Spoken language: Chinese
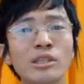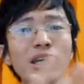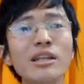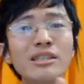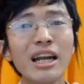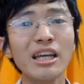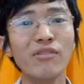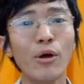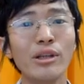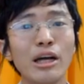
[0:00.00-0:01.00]
真的在立
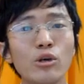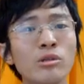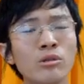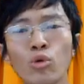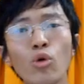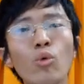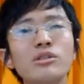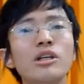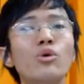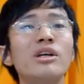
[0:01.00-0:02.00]
法院当中拖
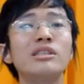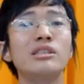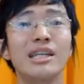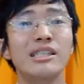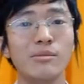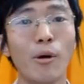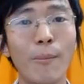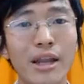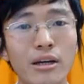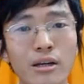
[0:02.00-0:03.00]
过这个会期，那怎么
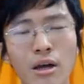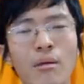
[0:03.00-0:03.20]
办呢？